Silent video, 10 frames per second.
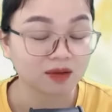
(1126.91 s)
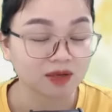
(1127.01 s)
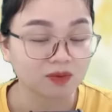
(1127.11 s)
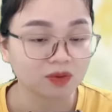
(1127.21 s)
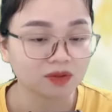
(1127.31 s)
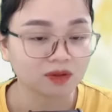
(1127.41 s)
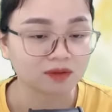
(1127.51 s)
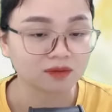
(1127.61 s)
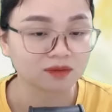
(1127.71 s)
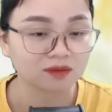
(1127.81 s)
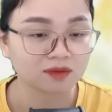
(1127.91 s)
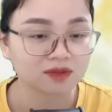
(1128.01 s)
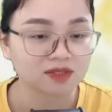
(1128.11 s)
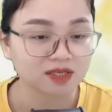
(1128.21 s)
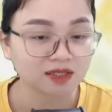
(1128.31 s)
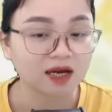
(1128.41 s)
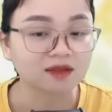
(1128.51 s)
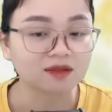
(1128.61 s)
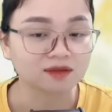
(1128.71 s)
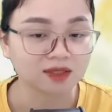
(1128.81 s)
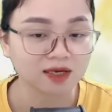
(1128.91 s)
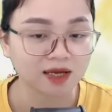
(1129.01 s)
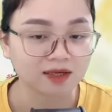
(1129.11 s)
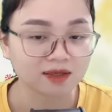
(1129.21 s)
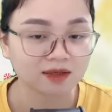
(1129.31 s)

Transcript: bị đối tượng che thẳng thừng thế này